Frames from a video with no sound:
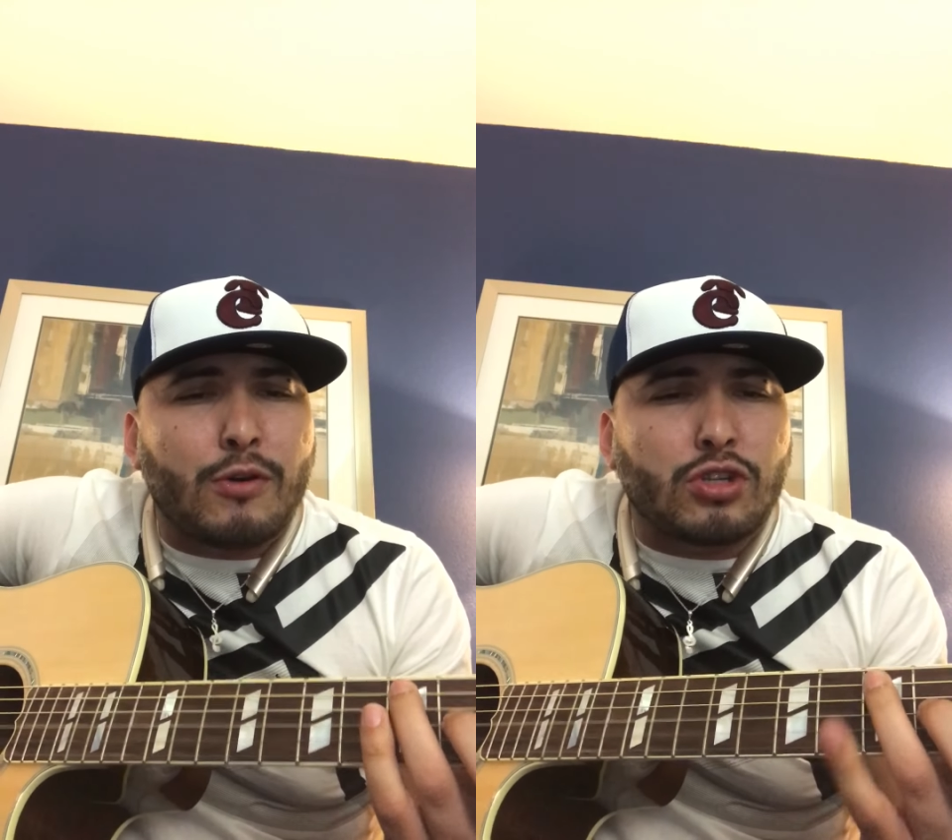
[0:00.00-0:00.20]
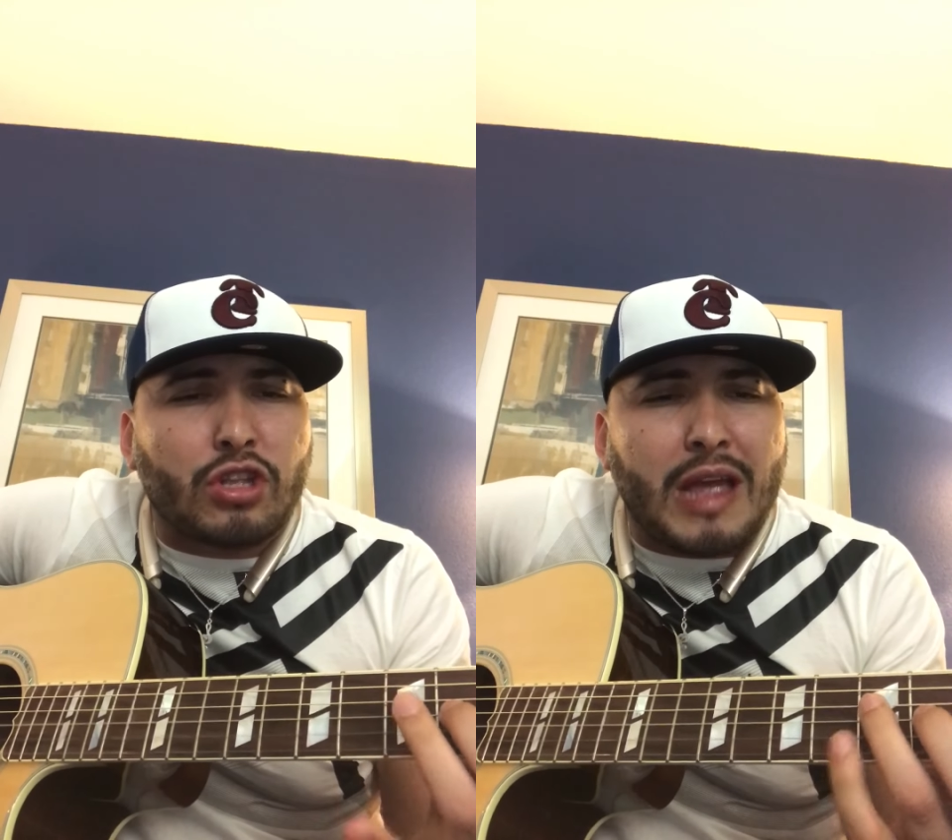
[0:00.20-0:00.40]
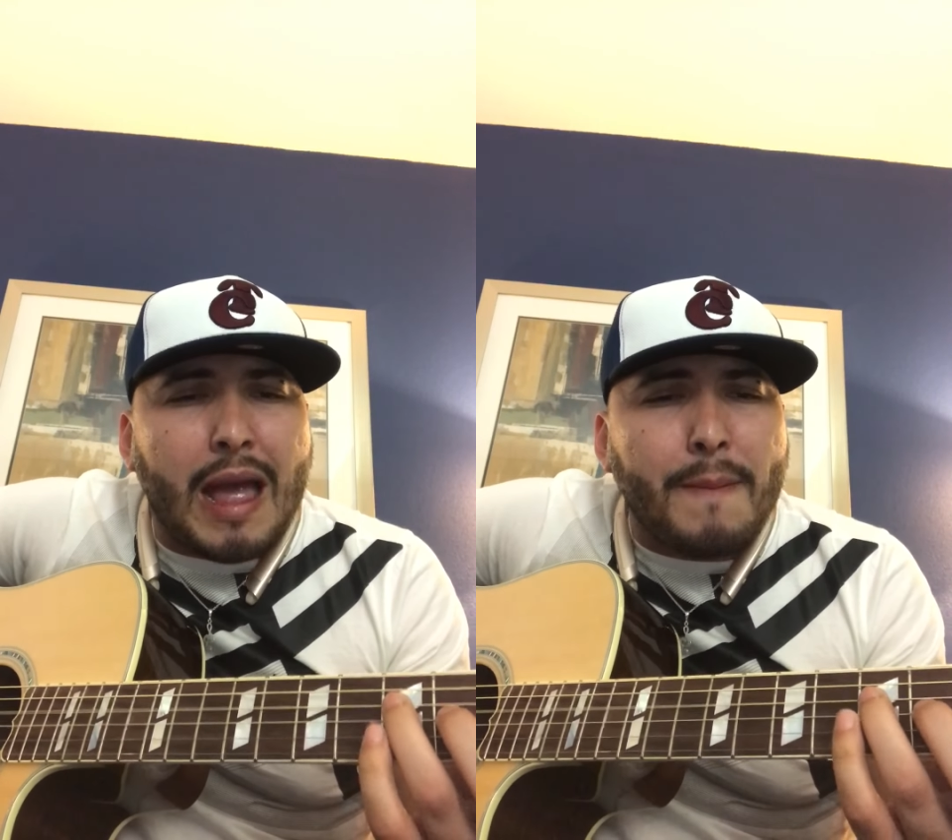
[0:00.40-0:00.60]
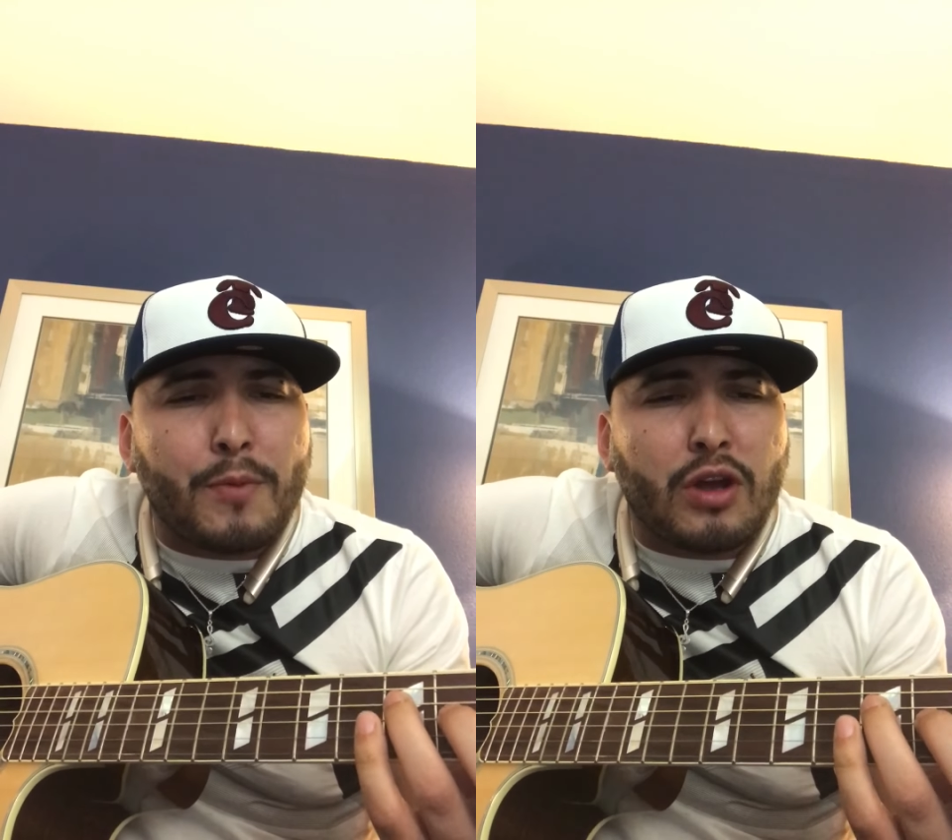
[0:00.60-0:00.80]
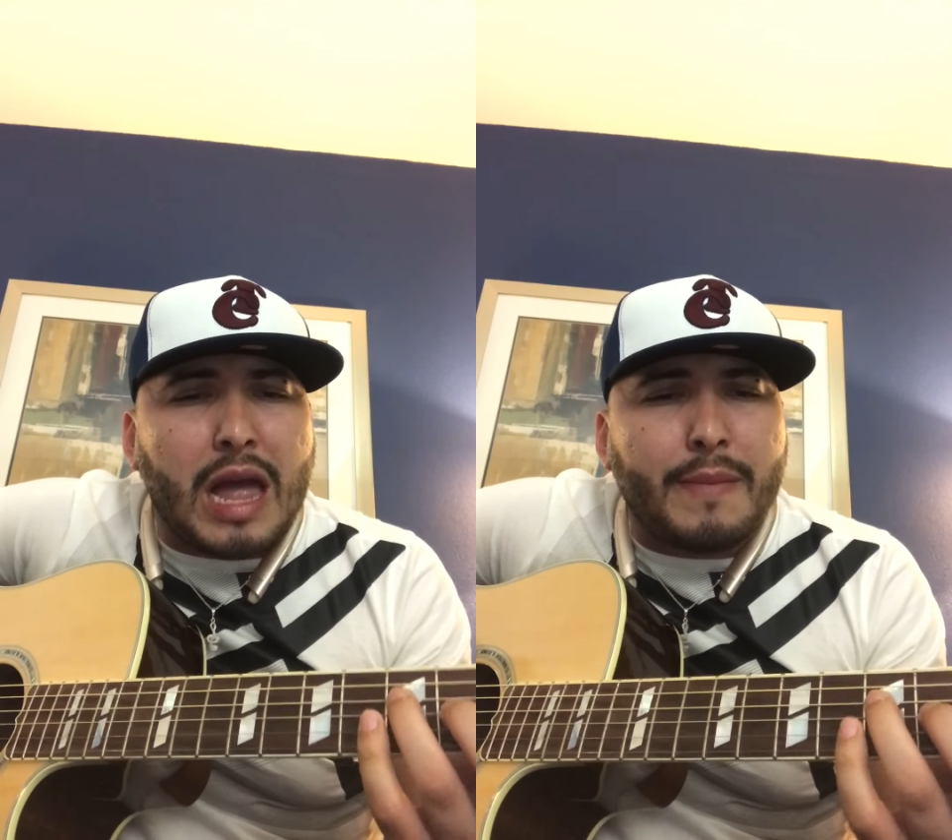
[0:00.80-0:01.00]
mucho
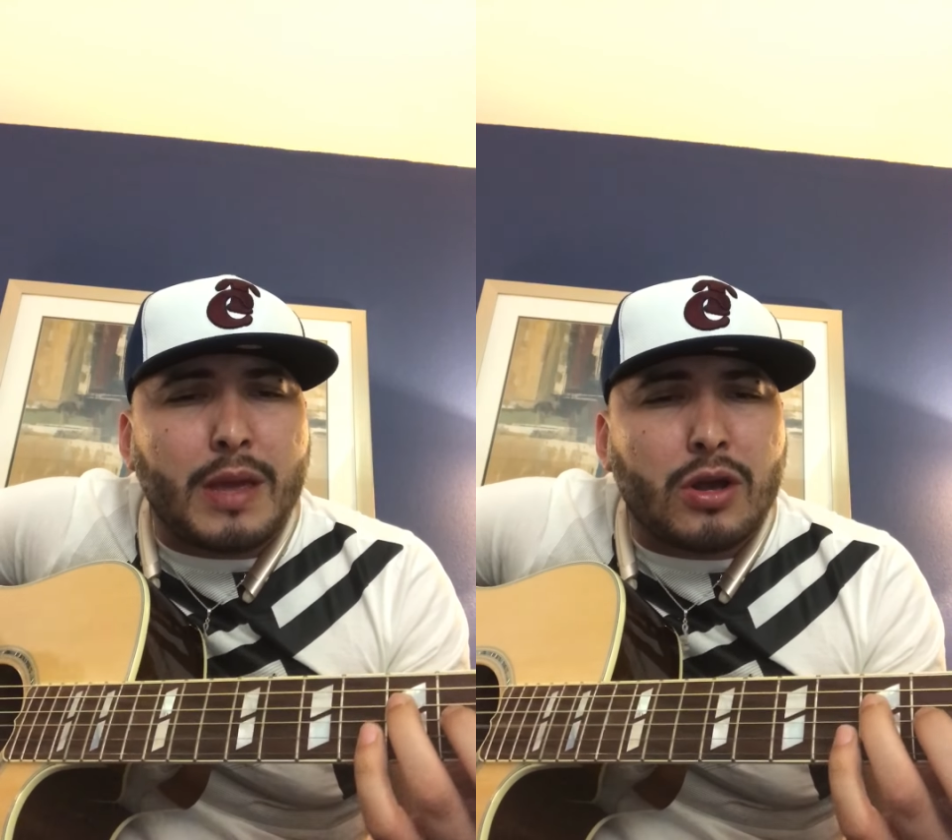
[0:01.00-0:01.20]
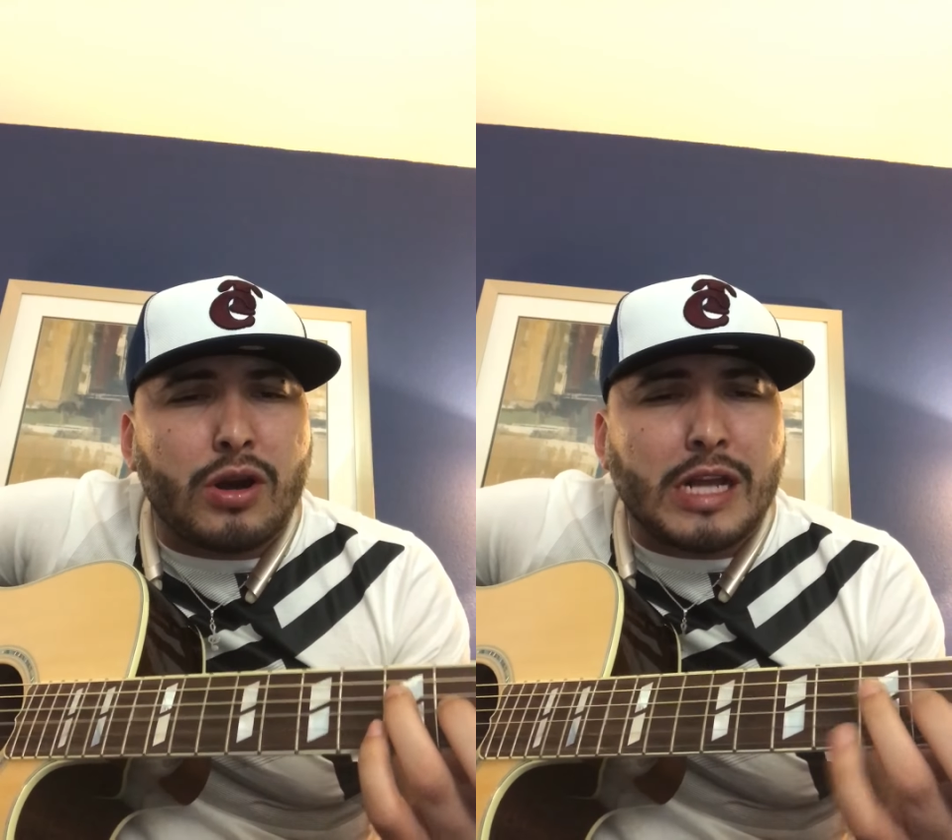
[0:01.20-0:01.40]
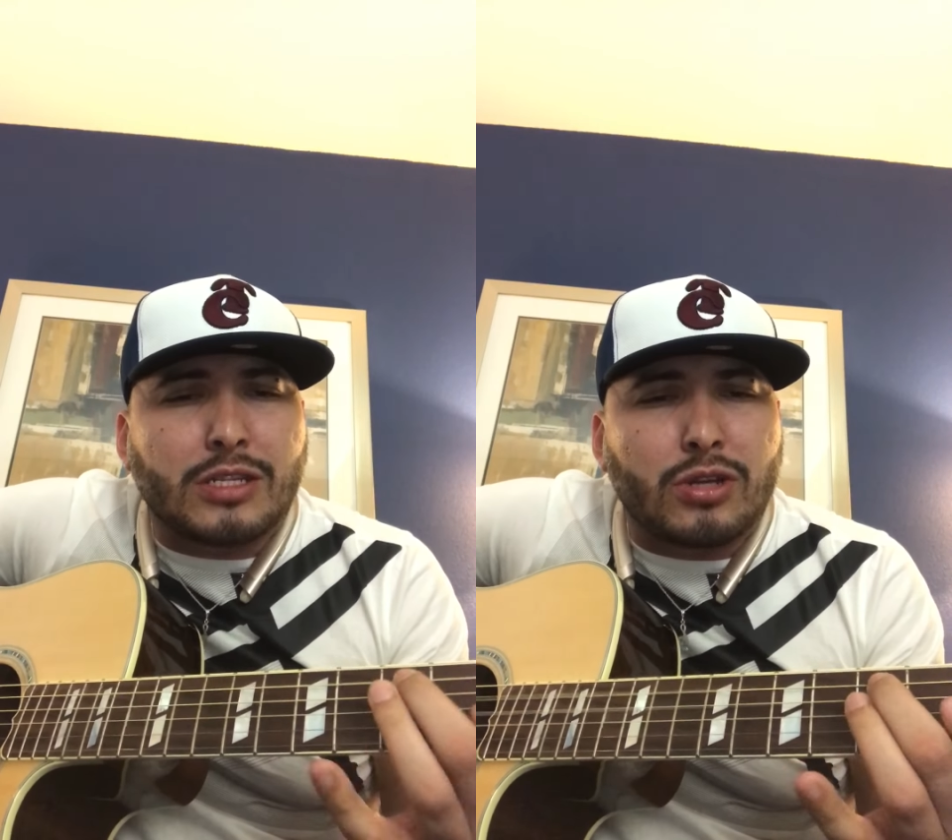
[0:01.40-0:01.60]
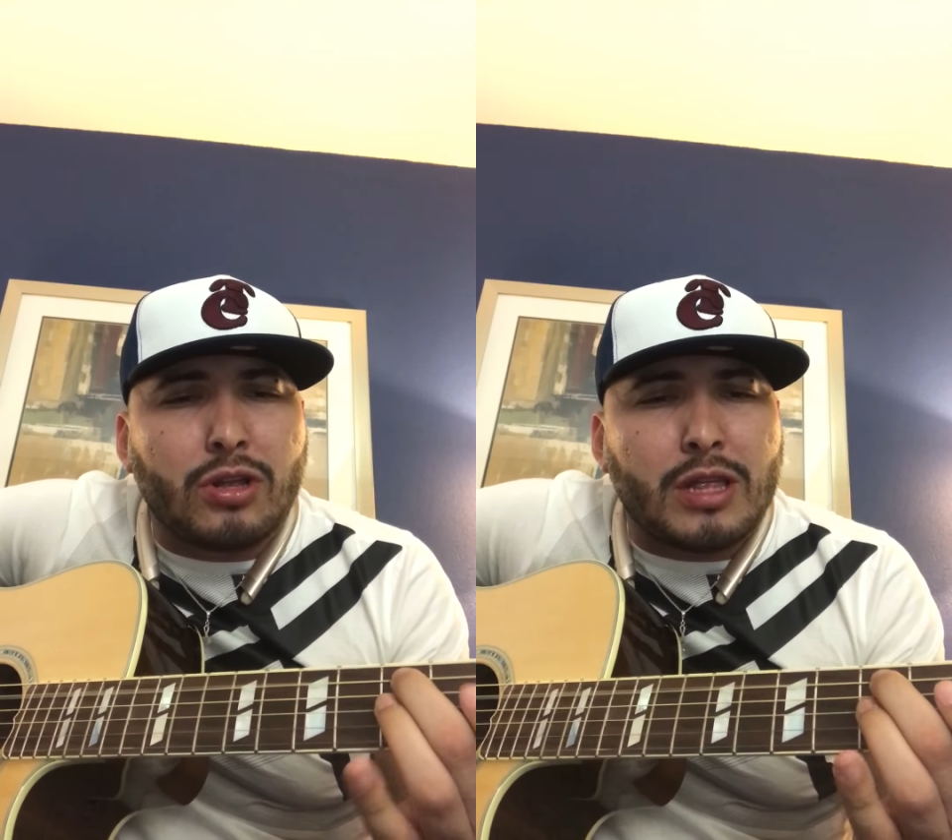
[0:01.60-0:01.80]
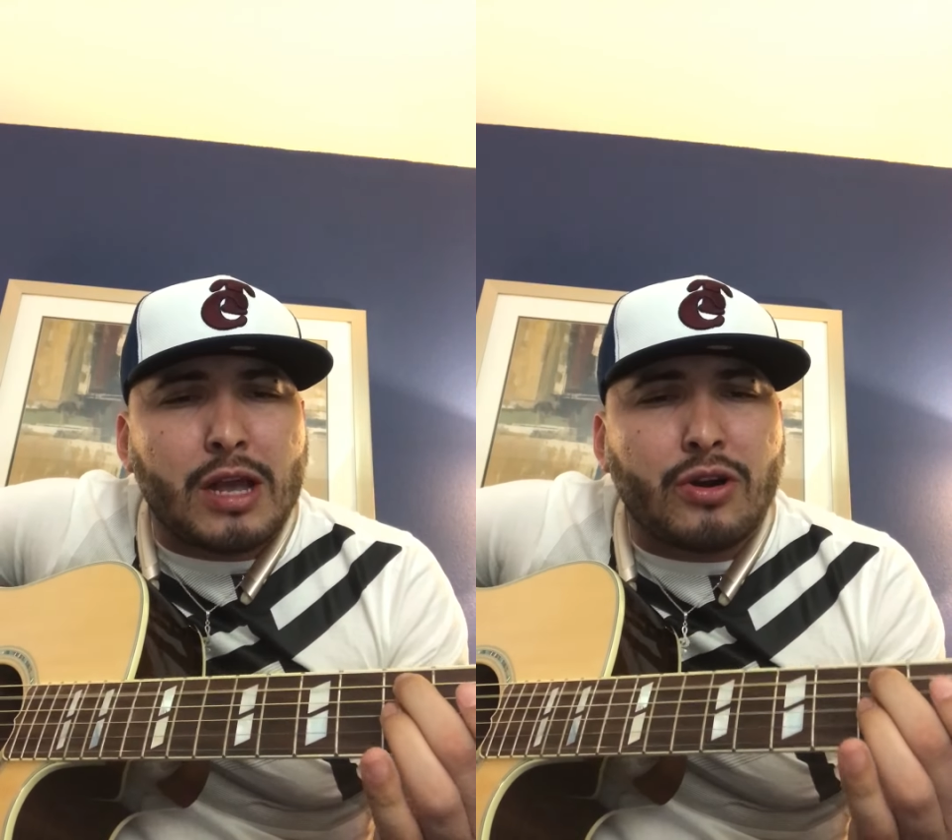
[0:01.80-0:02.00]
tiempo que mi
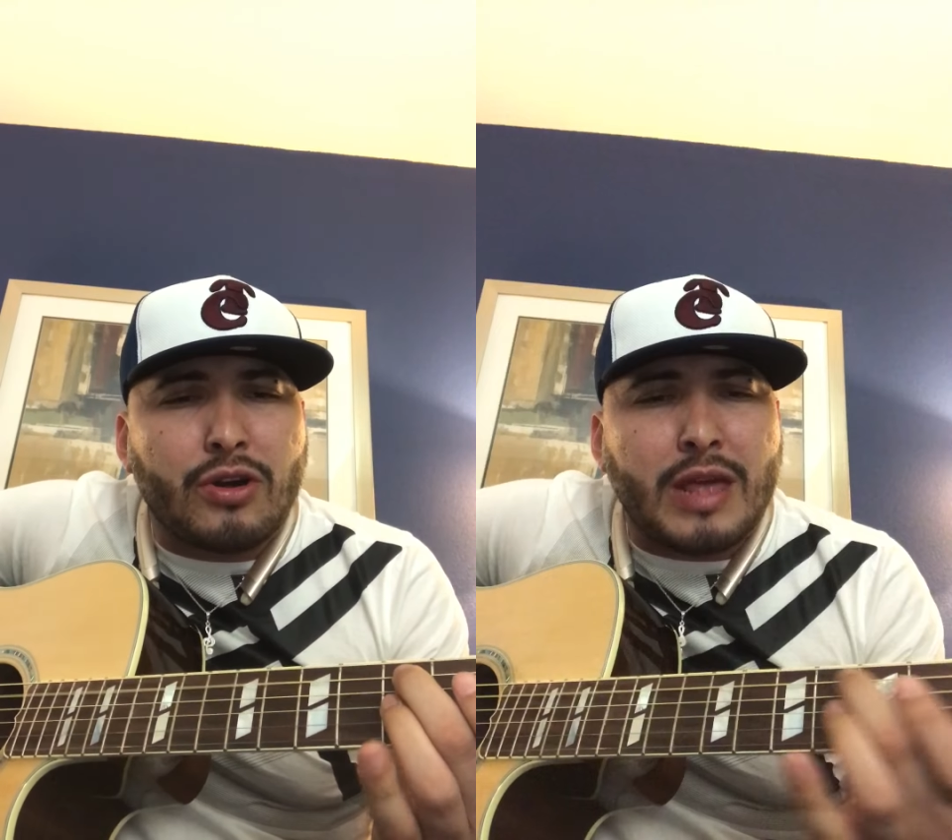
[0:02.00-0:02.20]
corazón dejó